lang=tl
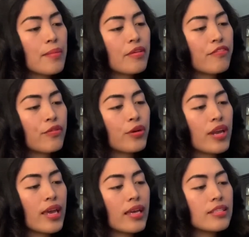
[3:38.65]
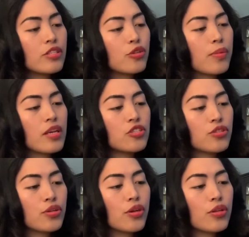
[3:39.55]
beforehand to make
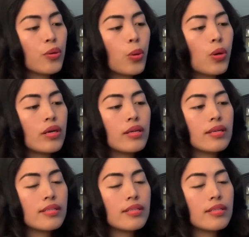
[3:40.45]
sure the cord